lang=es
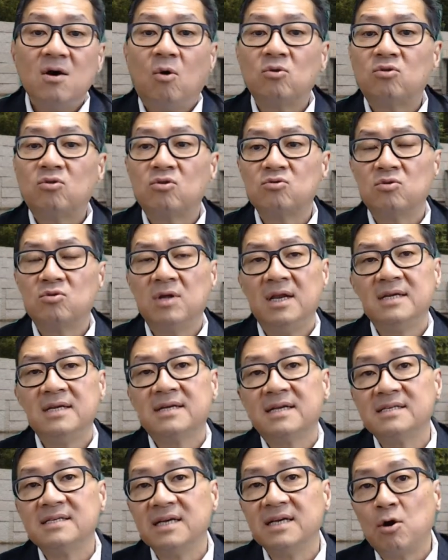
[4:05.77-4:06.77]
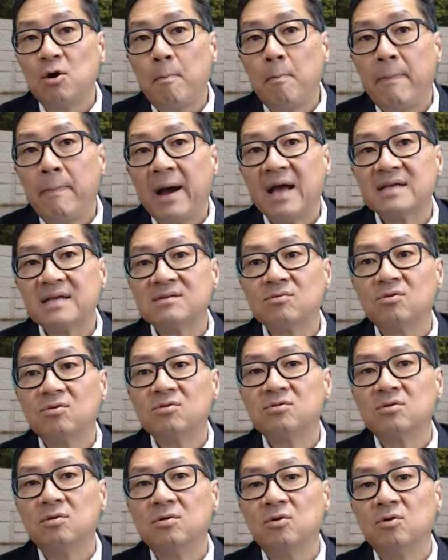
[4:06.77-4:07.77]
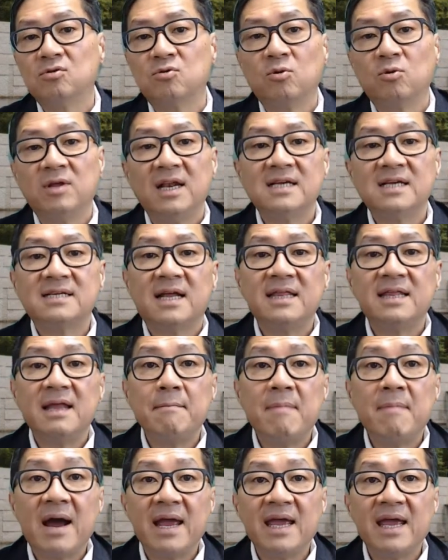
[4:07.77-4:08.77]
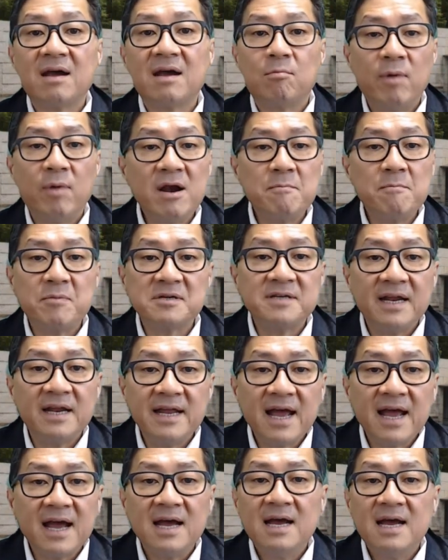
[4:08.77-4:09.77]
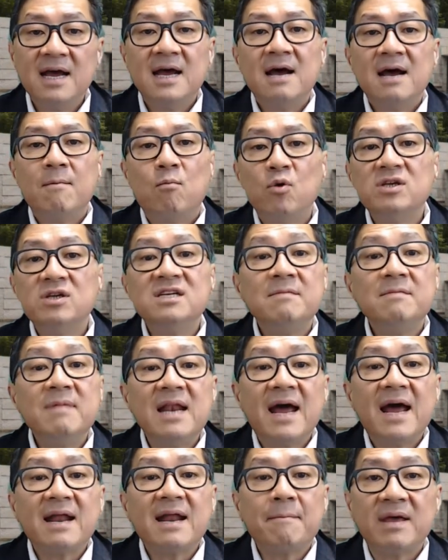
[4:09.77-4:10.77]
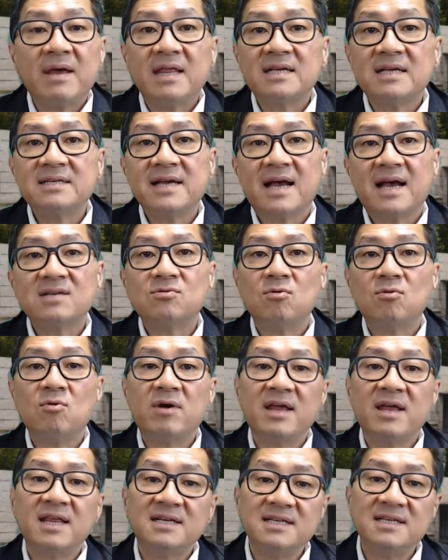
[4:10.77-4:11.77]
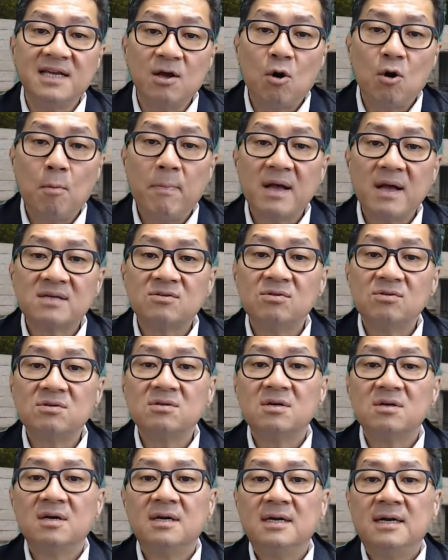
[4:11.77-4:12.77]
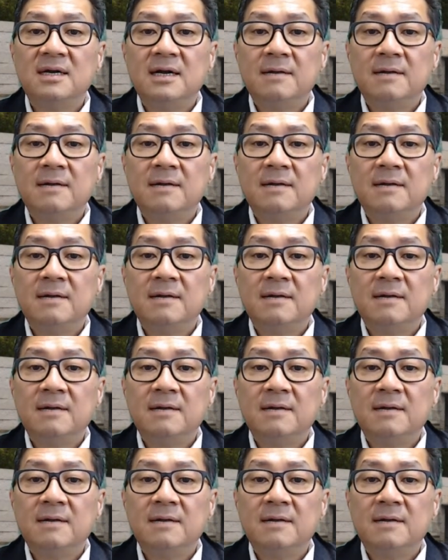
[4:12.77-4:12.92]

otros utilizan cinco pasos, los que utilizan de Mike, bueno, pues sería muy similar a PDCA, solo que de cinco pasos.